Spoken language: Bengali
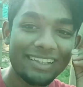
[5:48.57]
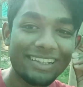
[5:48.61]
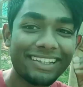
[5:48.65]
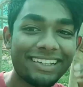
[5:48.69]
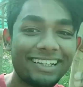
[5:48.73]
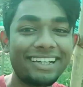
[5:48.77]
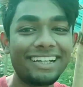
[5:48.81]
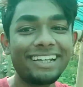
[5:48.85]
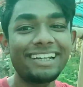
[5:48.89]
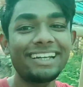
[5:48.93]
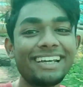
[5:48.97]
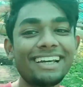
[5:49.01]

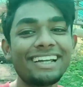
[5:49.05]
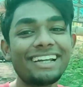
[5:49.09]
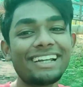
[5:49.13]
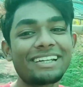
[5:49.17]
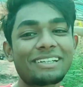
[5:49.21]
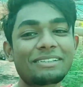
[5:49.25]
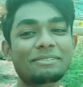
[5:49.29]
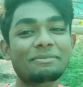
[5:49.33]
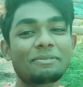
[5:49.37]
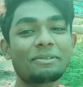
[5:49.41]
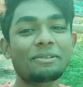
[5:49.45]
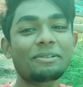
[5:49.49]
এটা আর
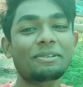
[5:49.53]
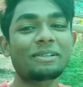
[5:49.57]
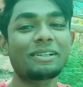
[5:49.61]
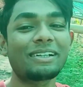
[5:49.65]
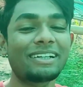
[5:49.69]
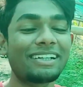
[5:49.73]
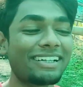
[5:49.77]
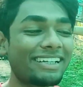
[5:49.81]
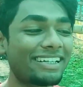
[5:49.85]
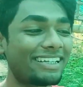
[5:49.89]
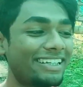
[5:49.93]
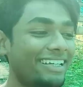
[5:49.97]
এক্সপ্লোর
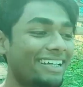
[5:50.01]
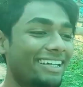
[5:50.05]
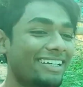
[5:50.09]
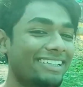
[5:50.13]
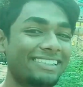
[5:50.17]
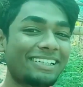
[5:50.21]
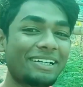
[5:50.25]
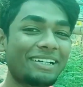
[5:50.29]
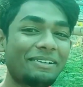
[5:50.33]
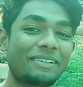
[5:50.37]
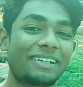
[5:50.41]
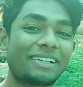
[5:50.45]
করার কী
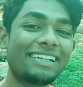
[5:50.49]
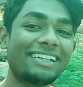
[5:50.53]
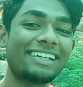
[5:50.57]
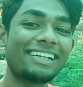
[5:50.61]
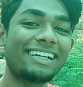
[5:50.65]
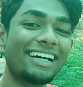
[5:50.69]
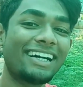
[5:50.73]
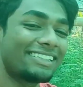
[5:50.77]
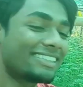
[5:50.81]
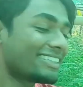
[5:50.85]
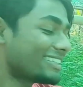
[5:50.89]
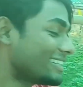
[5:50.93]
আছে আমি খালি
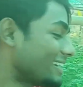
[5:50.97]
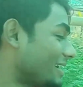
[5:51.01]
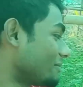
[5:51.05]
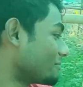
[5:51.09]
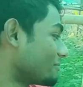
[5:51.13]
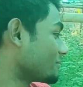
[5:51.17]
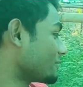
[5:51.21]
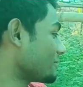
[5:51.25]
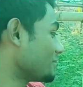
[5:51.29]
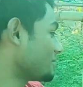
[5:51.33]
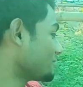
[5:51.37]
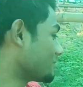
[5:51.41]
গাছের
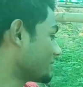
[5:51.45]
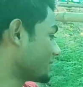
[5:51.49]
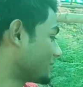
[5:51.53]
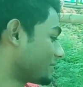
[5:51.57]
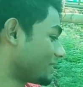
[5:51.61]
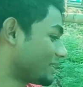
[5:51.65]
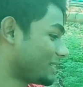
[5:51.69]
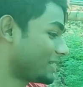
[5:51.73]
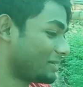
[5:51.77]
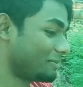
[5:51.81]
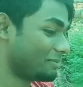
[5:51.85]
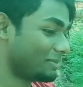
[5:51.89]
নামগুলোই বলতে
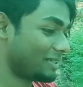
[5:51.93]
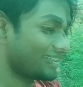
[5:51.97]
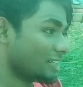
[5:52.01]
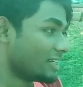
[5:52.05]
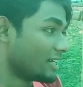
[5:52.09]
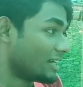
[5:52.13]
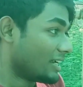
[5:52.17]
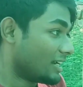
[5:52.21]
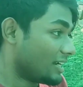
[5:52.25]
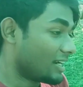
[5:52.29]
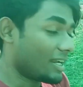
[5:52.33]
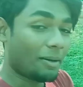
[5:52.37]
পারলাম না
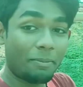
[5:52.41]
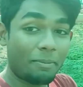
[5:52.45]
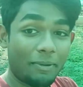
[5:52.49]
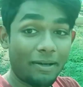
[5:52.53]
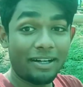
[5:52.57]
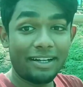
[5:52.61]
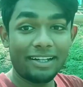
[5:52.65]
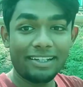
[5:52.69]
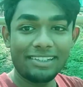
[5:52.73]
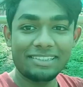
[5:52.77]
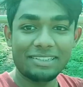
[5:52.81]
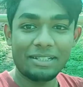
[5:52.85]
যায় না
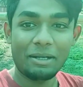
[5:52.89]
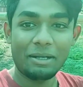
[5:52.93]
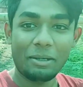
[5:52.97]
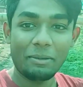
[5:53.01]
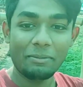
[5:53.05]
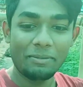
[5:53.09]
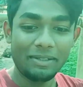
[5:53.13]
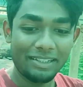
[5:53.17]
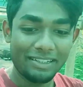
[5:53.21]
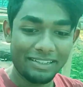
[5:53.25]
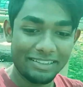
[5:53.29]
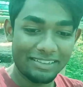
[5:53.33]
পাওয়াটাই
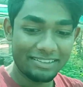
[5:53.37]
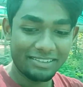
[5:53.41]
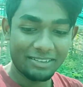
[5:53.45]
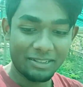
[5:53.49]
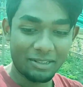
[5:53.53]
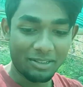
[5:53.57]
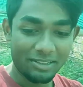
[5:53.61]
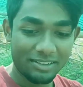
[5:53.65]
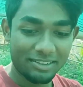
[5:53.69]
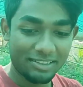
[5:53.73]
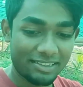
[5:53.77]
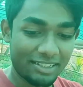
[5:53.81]
স্বাভাবিক
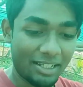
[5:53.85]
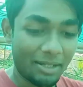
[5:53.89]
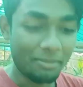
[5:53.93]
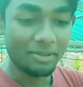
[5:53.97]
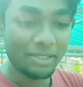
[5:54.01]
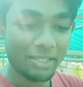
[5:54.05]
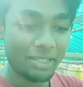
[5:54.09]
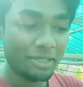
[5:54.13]
কজ আমি কি